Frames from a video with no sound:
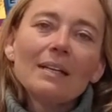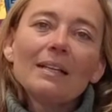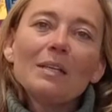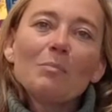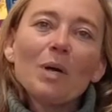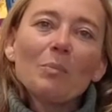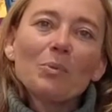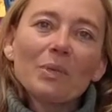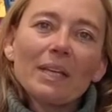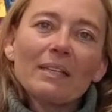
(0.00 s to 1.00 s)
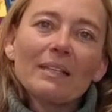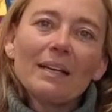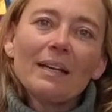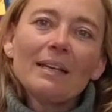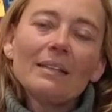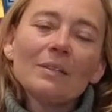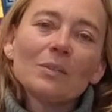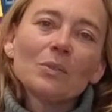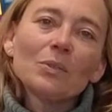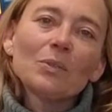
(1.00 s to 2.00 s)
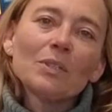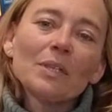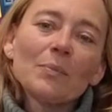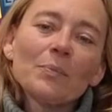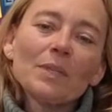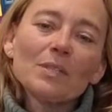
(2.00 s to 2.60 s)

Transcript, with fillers: Klimaprojekte ein und ähm,